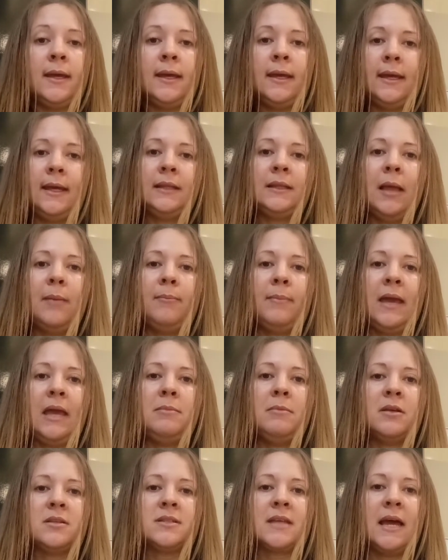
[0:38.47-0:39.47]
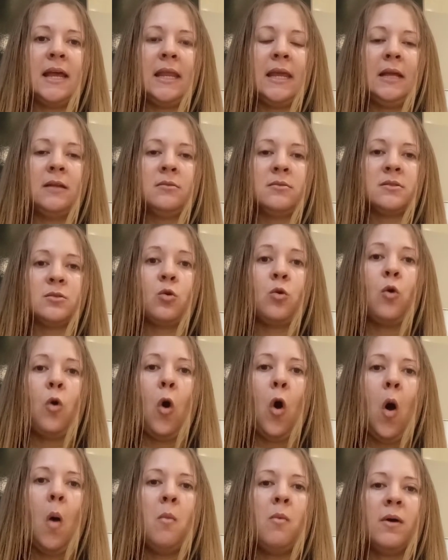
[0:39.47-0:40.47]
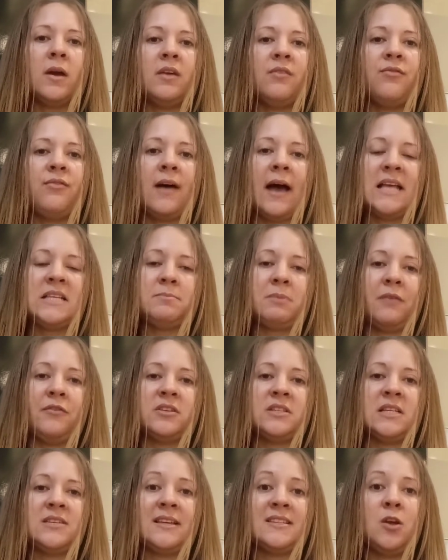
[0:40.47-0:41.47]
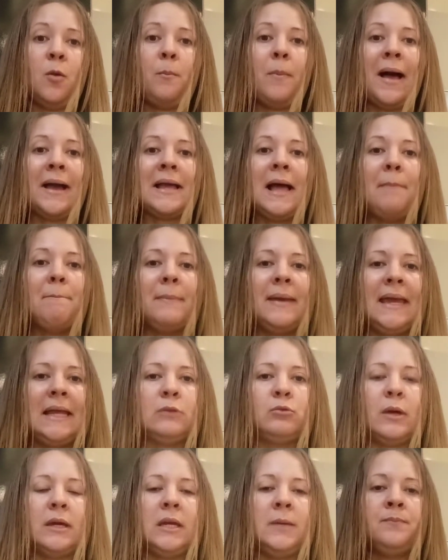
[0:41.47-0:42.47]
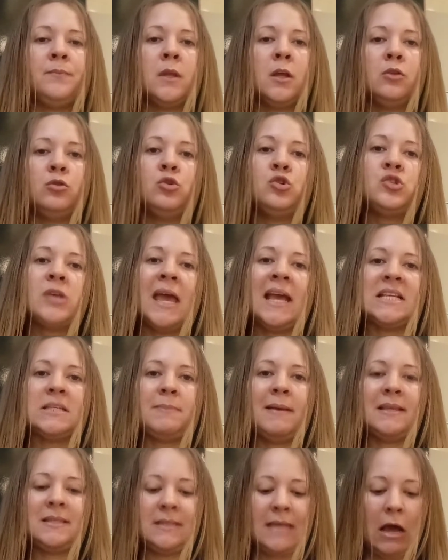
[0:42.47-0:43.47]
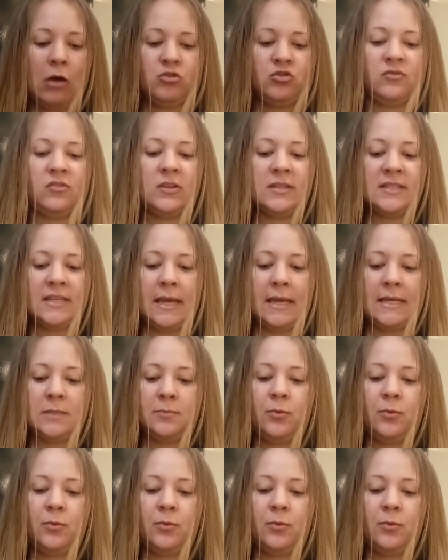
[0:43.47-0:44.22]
E também, meus queridos, como que faz para vocês fazer o pagamento aí do cheque especial de vocês?